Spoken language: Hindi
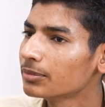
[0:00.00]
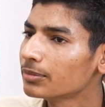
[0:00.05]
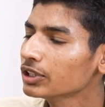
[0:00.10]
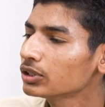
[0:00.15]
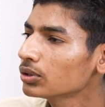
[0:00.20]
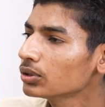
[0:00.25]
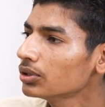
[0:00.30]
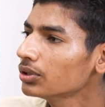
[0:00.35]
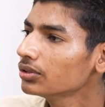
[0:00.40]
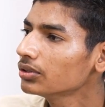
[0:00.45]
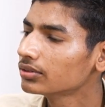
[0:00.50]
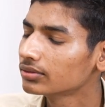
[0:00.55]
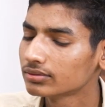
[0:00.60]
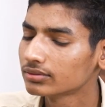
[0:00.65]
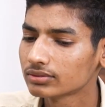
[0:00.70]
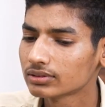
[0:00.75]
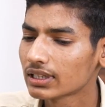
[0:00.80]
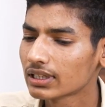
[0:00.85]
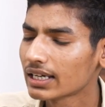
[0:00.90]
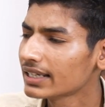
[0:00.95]
अभी तो
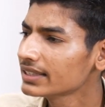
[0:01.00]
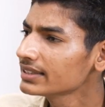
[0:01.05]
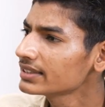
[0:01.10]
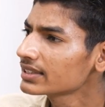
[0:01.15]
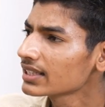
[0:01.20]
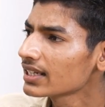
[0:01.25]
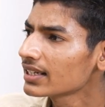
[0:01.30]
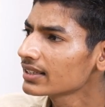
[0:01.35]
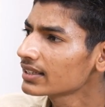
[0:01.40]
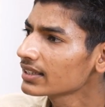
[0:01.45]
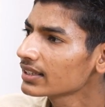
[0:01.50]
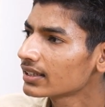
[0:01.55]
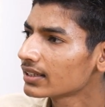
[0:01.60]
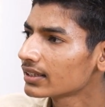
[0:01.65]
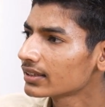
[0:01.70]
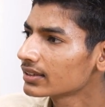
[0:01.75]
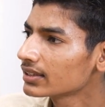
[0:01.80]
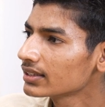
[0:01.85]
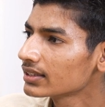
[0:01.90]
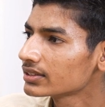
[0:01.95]
एन e
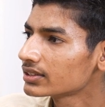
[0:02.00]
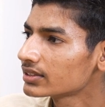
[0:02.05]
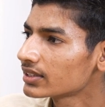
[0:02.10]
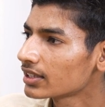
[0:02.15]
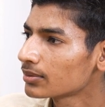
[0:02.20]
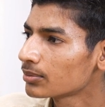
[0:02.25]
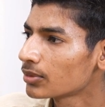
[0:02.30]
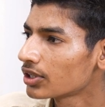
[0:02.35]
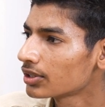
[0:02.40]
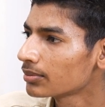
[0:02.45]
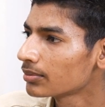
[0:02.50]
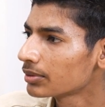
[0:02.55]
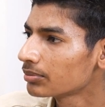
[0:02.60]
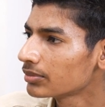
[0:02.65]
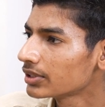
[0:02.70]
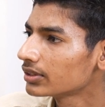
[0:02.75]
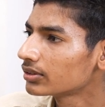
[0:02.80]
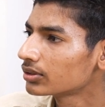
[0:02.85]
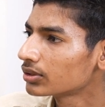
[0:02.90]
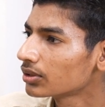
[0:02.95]
कर दी है स्टेट बोर्ड में
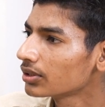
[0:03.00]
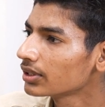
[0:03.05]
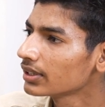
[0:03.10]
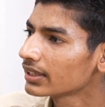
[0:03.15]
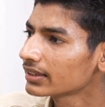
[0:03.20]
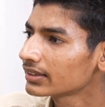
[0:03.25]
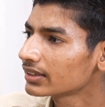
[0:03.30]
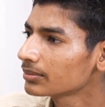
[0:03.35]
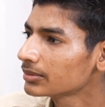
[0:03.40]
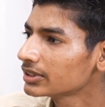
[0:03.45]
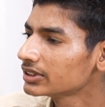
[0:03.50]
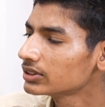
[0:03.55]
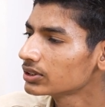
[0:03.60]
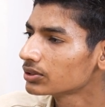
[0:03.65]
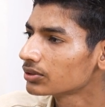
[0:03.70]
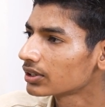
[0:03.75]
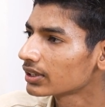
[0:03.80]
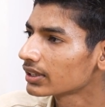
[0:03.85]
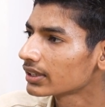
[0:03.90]
भी तो हम्म, एकदम ईजी हम्म। हो